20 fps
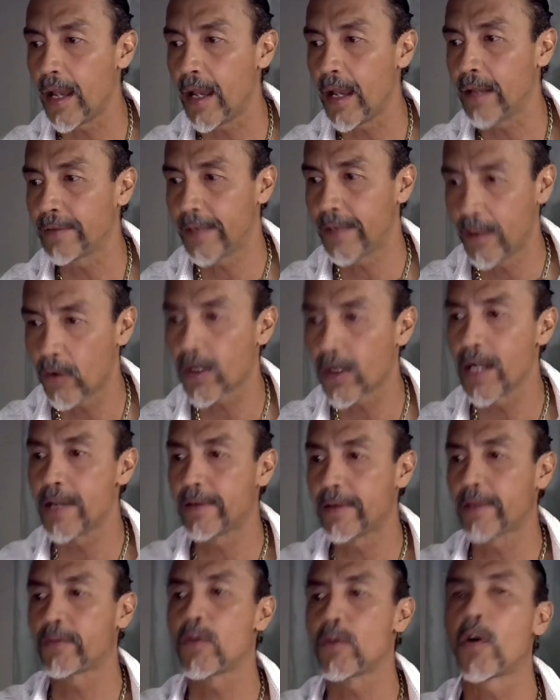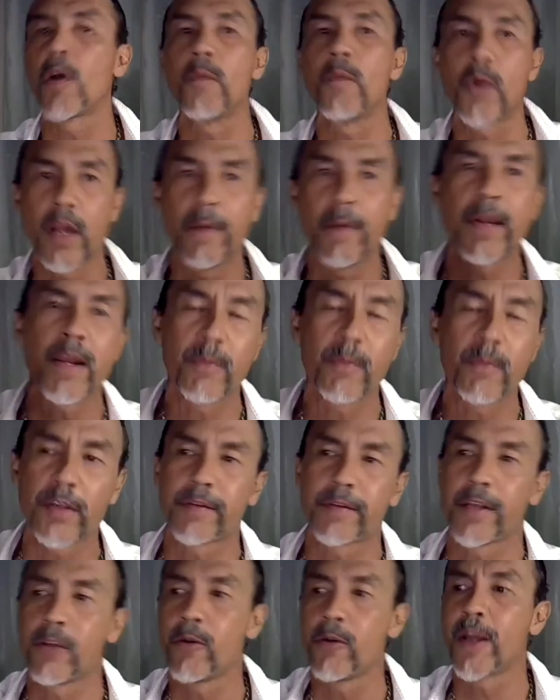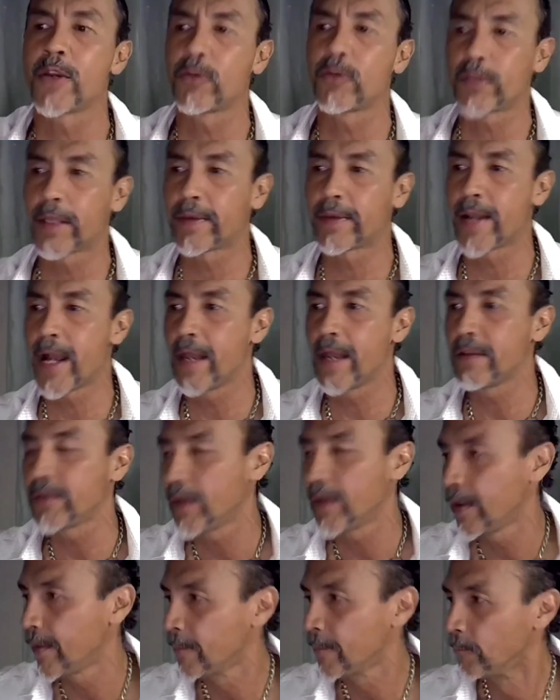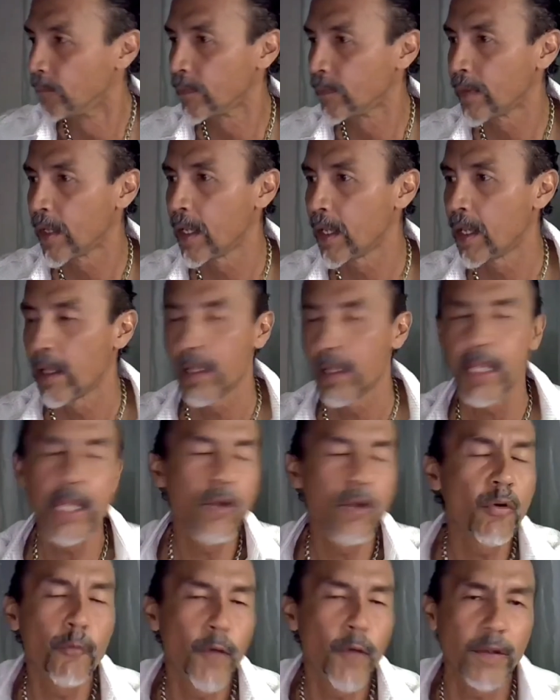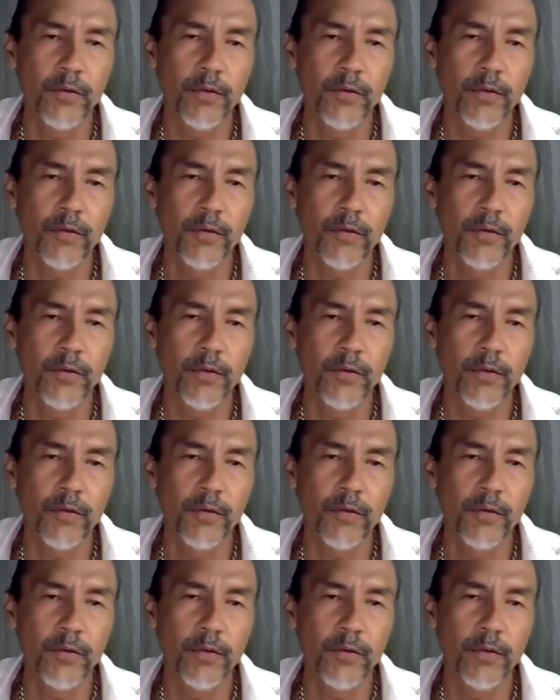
hacer la organización como la veníamos haciendo años atrás y no fue